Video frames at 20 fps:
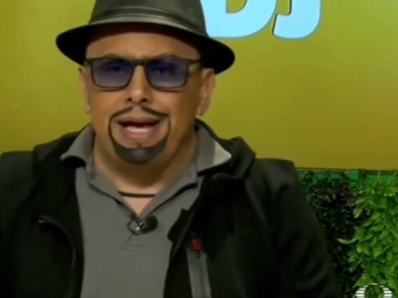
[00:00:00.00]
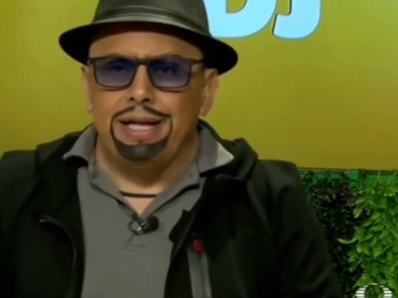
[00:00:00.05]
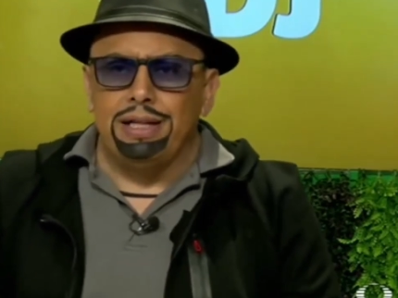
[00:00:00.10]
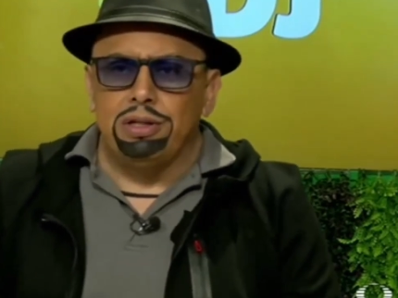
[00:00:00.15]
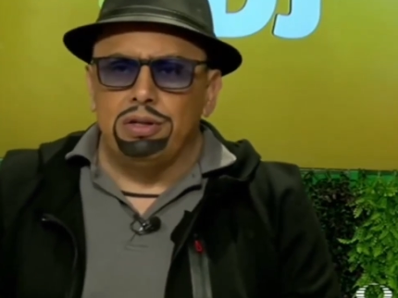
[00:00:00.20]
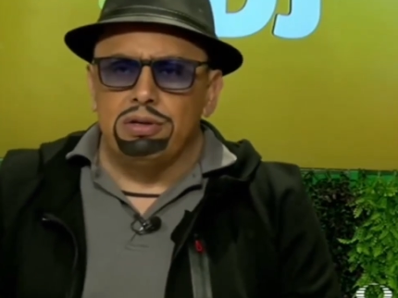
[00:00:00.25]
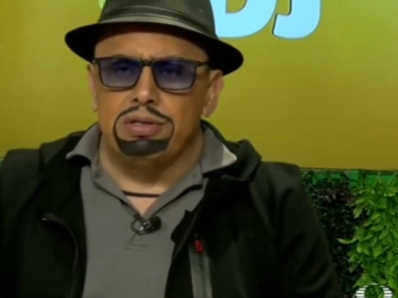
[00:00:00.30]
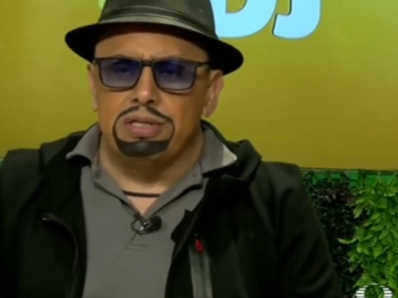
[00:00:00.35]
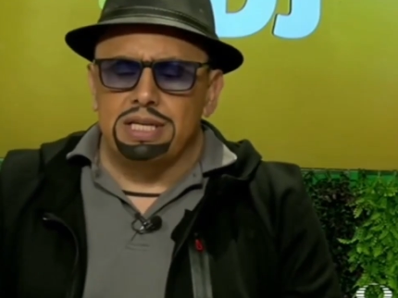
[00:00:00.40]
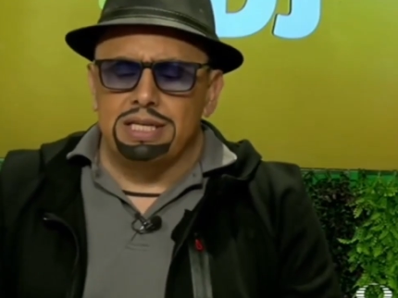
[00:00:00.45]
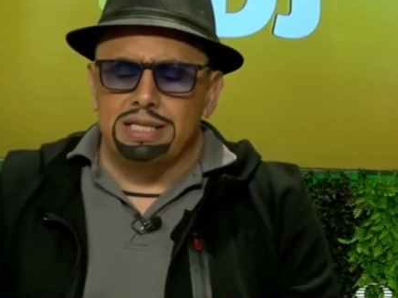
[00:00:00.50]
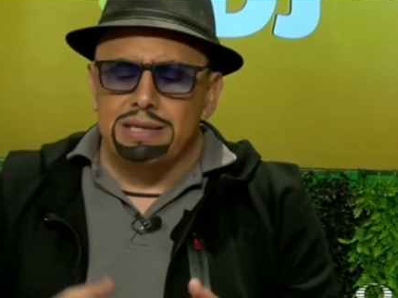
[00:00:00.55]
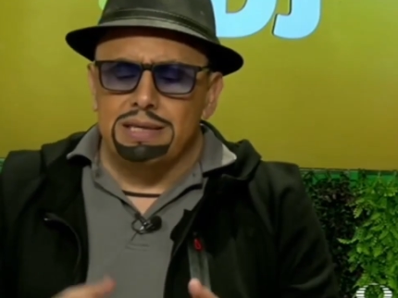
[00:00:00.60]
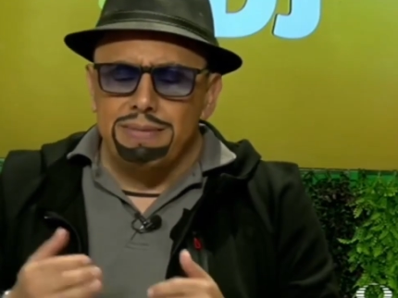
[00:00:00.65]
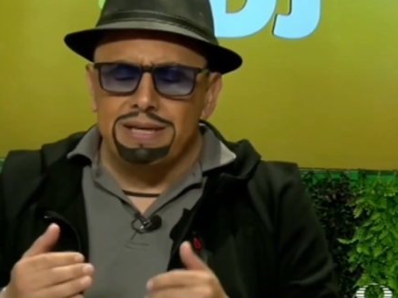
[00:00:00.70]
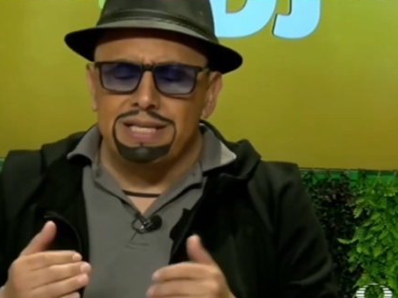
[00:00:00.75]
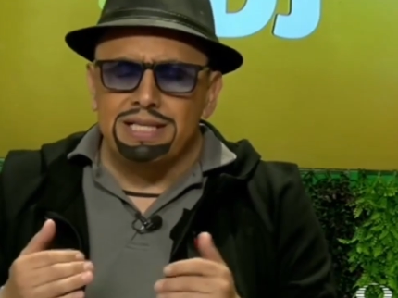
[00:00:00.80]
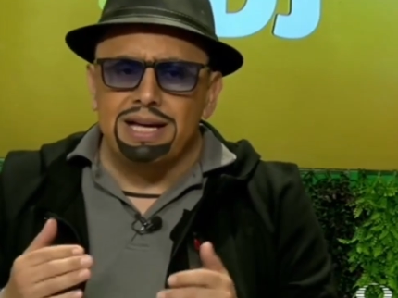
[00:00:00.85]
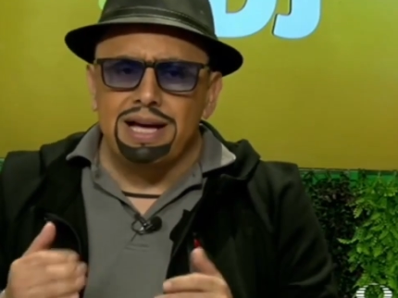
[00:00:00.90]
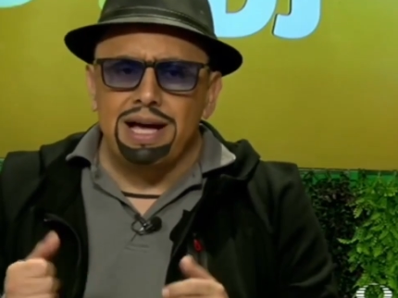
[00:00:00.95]
Entonces
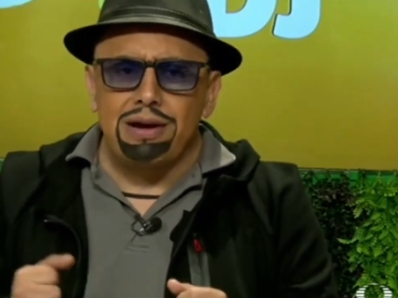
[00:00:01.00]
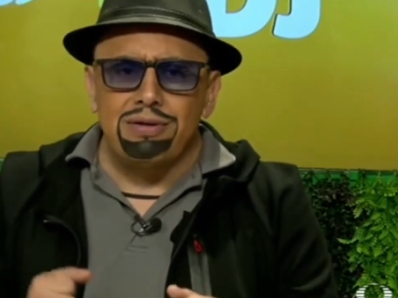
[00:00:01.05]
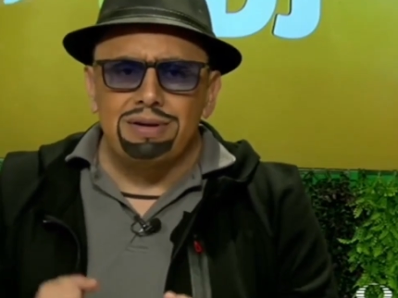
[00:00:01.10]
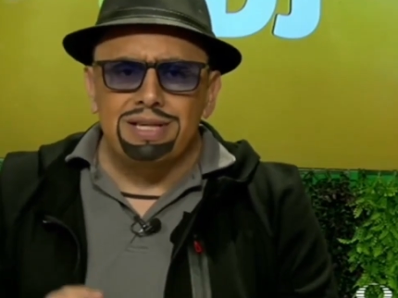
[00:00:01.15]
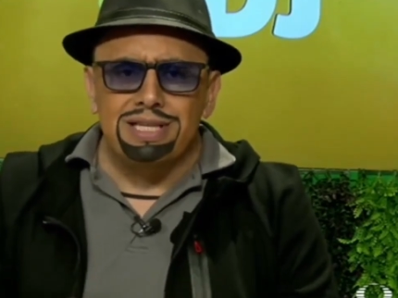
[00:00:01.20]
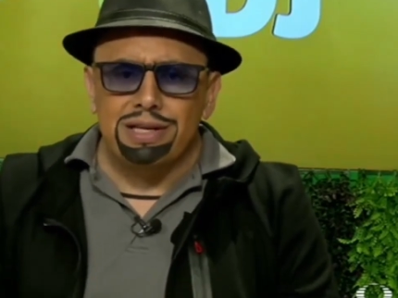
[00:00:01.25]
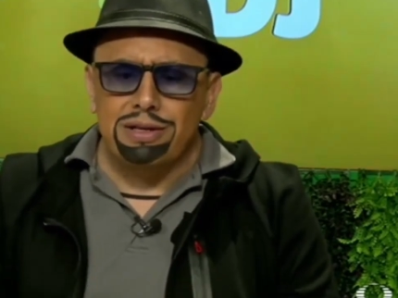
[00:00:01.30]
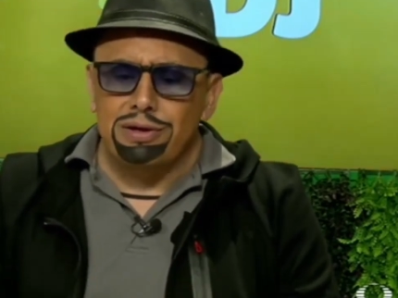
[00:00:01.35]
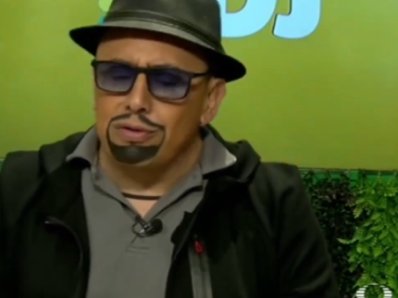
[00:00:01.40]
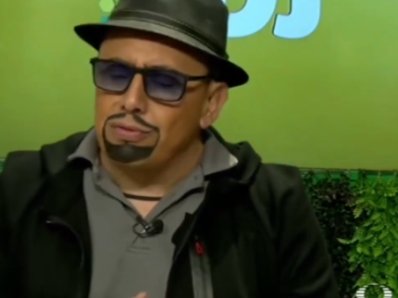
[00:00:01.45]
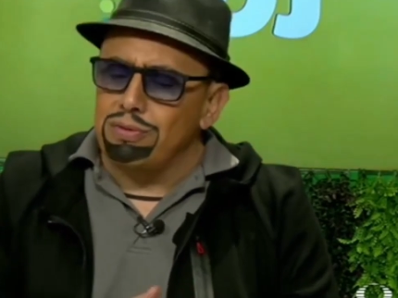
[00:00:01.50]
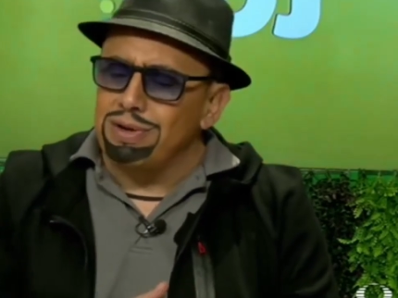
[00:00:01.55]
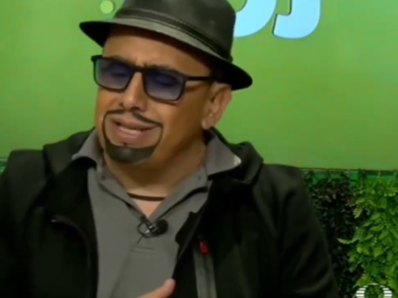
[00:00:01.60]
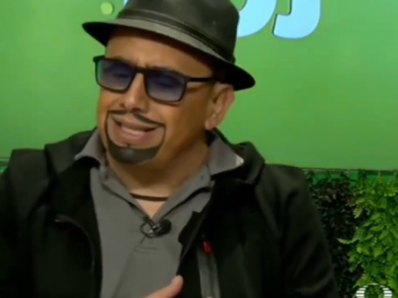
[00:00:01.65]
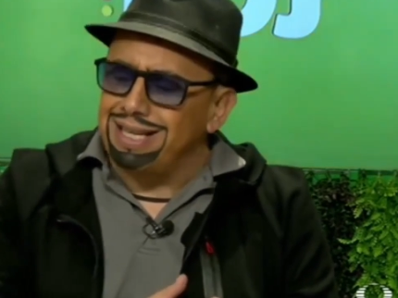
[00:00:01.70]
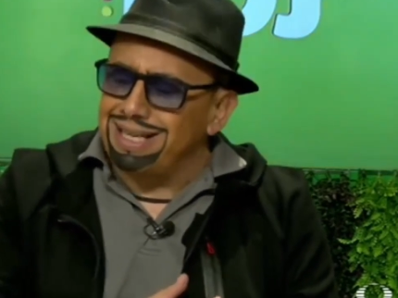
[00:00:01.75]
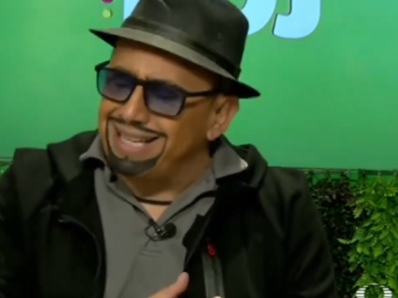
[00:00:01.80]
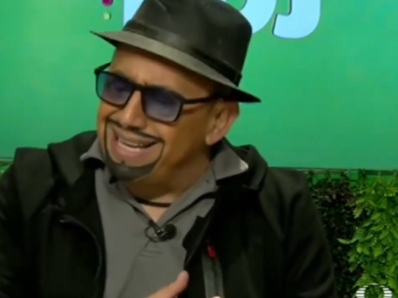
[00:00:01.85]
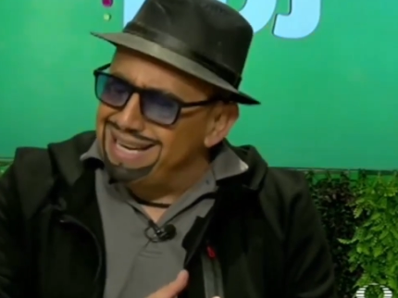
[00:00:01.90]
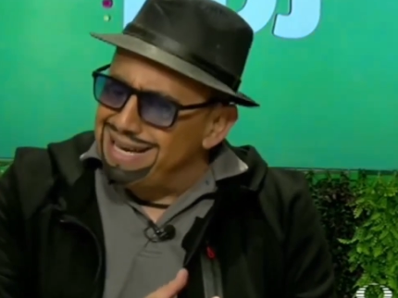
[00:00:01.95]
investigaron y se dieron
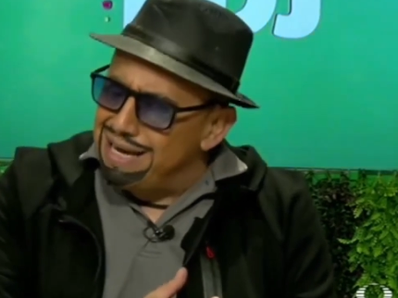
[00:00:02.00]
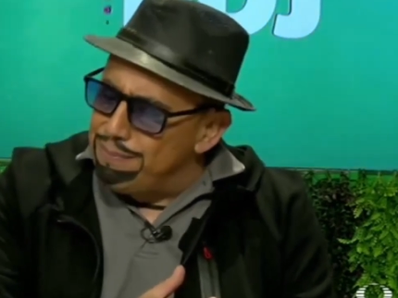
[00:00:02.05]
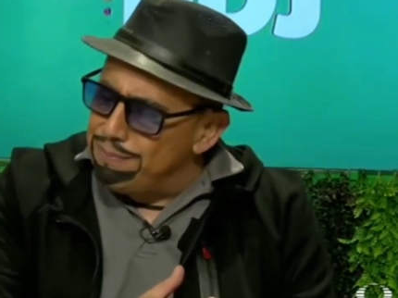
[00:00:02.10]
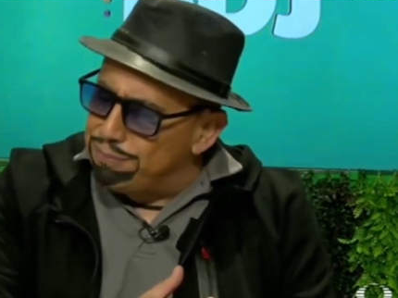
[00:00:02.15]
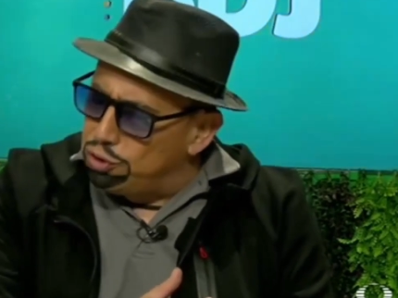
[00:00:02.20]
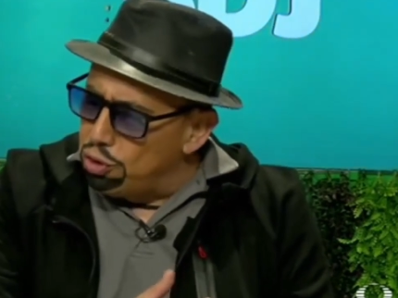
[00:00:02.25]
cuenta que